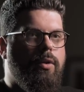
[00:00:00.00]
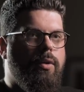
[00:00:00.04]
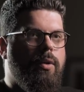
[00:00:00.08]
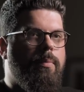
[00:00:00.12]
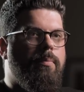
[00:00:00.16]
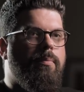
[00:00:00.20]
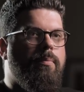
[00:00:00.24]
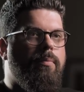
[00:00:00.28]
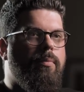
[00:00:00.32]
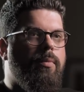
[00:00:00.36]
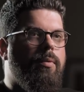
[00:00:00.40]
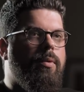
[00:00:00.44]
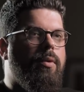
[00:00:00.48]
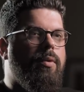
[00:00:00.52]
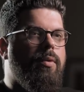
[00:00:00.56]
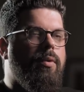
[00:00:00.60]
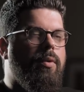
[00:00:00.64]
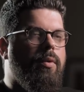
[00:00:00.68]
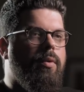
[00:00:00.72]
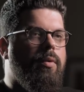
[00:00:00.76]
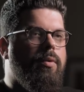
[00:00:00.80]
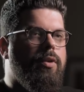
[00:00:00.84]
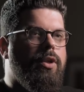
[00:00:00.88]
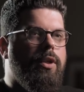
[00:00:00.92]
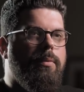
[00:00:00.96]
J'aime
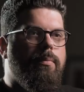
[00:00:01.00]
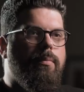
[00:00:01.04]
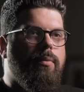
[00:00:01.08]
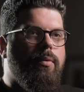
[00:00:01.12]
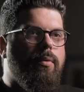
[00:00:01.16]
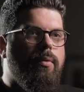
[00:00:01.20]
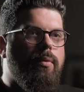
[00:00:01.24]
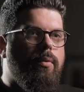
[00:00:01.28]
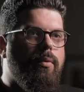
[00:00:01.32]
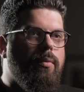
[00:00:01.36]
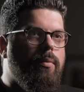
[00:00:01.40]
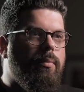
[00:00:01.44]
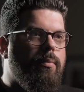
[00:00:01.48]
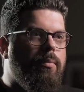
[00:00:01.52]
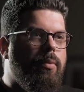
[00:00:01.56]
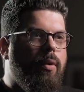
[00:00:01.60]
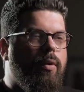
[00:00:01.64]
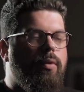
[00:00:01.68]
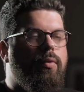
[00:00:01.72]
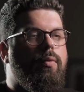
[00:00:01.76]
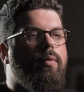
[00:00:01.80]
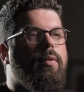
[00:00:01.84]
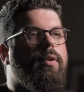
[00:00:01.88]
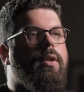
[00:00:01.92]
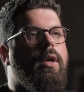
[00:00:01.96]
j'aime
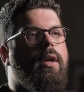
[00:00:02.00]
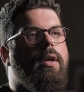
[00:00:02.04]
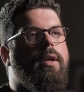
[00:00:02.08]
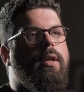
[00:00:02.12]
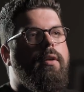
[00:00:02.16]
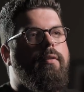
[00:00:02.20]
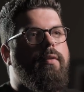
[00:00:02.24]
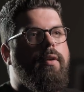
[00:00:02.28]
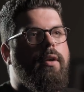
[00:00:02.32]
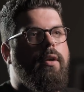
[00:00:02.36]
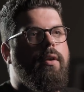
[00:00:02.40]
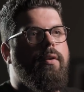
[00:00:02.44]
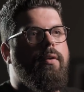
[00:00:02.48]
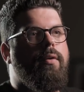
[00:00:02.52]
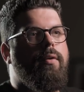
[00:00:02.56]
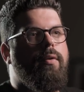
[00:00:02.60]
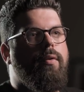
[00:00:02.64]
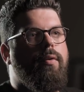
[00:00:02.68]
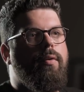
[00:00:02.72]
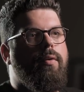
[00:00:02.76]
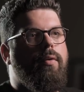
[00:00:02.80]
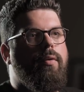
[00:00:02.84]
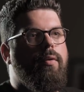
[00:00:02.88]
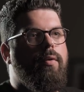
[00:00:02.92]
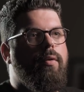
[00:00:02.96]
prendre contact avec
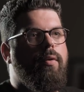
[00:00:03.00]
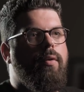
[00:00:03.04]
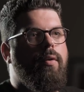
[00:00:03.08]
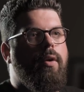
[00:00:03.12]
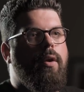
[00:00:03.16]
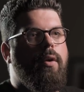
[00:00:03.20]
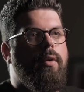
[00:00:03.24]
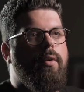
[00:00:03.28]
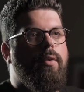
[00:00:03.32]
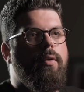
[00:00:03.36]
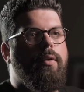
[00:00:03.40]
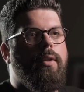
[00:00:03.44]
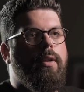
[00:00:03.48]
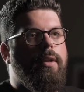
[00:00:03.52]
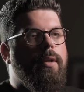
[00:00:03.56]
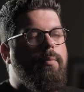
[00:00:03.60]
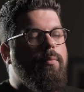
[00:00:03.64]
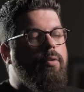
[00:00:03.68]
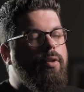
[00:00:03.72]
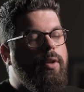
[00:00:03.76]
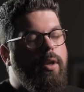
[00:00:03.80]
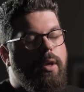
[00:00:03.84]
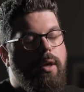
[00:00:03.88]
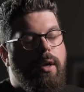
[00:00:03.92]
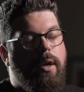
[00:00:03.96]
des
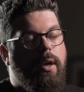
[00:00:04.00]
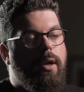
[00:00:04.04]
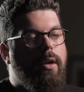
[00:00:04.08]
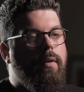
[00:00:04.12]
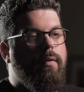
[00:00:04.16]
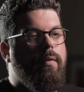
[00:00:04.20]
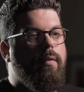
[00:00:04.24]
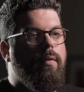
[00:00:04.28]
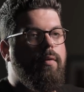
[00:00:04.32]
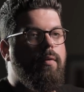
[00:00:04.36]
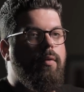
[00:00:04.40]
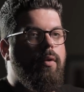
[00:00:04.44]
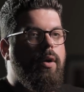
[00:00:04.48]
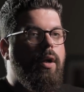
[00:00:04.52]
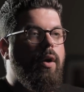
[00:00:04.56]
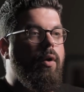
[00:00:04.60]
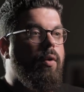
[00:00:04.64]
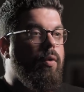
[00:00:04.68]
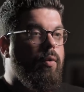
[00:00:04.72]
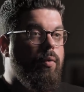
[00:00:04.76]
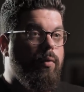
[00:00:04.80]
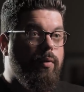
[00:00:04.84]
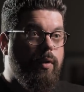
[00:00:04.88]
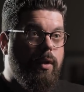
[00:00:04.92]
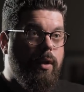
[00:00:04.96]
modèles, les
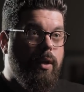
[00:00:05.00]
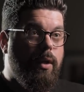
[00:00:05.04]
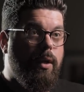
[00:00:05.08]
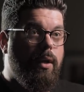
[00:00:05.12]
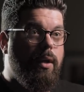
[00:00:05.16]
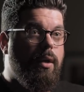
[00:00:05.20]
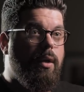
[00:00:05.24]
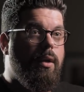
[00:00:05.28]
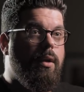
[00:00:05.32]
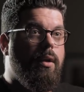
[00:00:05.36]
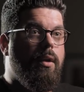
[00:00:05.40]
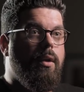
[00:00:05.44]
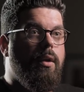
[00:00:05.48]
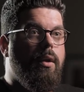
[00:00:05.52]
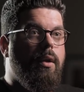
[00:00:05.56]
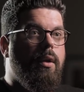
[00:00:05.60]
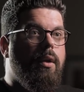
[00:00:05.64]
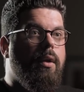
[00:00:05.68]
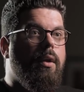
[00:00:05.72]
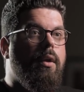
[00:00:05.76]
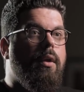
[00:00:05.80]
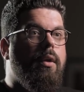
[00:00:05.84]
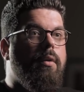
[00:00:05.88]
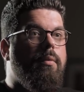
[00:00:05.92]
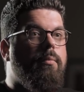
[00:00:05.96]
rencontrer,
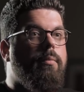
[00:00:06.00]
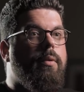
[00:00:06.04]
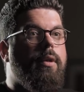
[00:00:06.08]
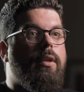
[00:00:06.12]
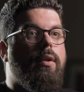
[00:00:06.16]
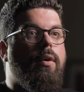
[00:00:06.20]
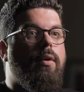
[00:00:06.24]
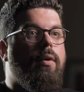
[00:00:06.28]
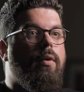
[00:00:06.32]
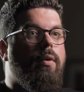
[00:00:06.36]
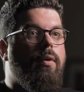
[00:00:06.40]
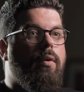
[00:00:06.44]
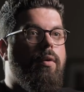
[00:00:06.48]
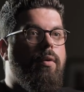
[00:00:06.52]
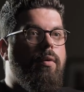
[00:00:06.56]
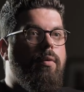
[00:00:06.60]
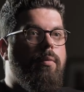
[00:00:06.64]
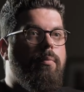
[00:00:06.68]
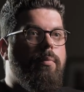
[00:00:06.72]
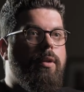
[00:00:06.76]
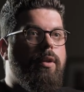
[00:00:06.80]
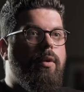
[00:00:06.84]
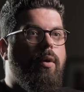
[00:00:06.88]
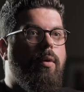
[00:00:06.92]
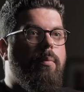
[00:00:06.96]
mettre
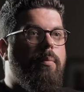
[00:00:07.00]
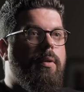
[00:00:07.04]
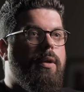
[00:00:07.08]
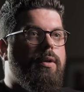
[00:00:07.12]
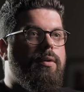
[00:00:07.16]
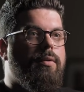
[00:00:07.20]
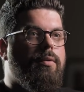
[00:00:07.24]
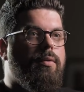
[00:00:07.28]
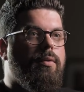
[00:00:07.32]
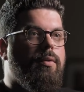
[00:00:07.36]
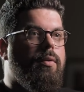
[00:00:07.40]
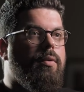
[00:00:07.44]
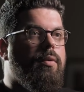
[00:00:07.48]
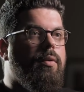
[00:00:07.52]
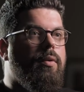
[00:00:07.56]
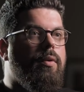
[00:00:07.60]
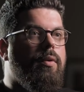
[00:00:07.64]
en, mettre en place,